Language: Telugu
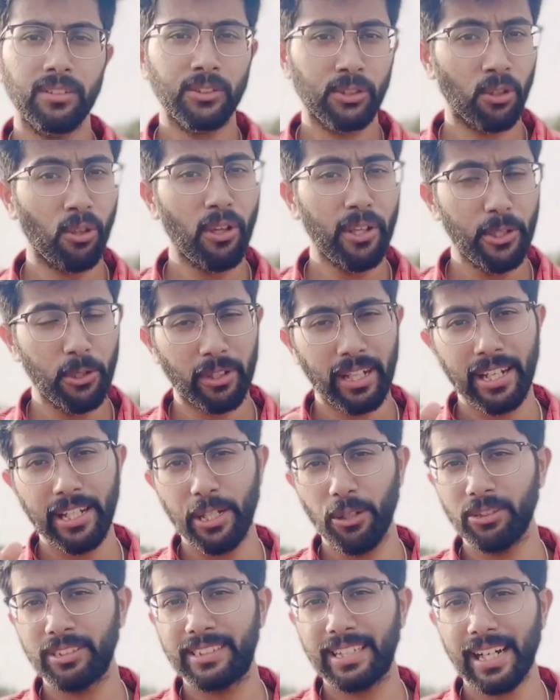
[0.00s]
సో యూ కెన్
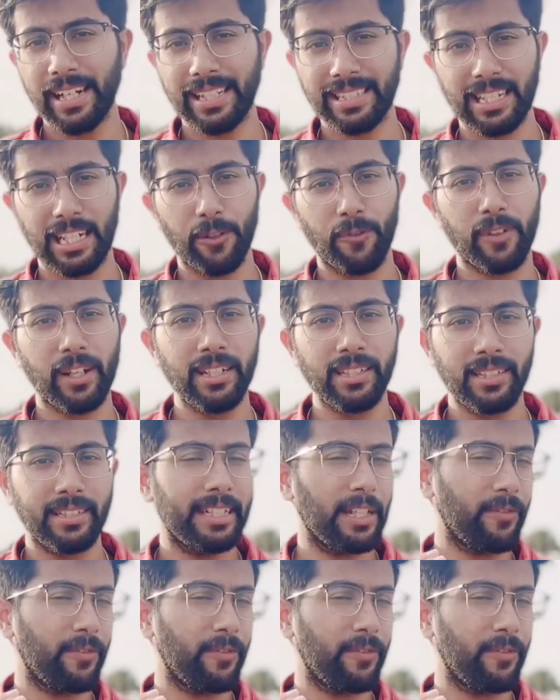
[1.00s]
యూస్ దట్ అస్ అ రెఫరెన్స్